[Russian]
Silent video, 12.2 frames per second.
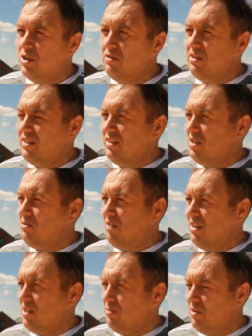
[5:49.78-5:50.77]
человек
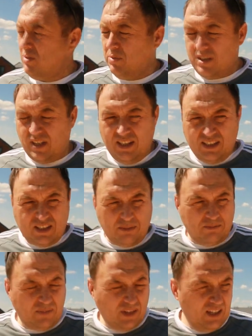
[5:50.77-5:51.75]
называет себя
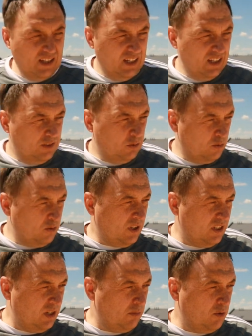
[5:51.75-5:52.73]
специалистом, то
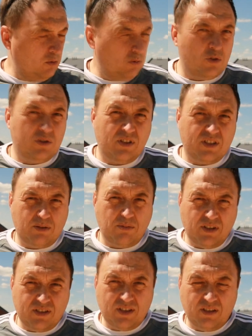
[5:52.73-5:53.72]
хотя бы он должен
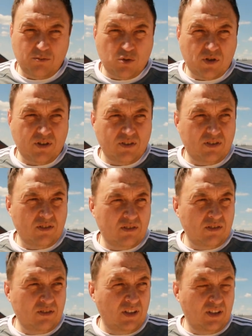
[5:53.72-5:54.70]
разобраться немножко
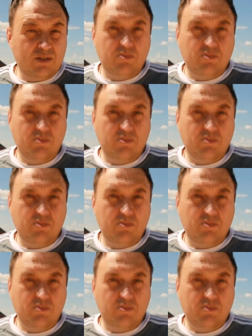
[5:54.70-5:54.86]
или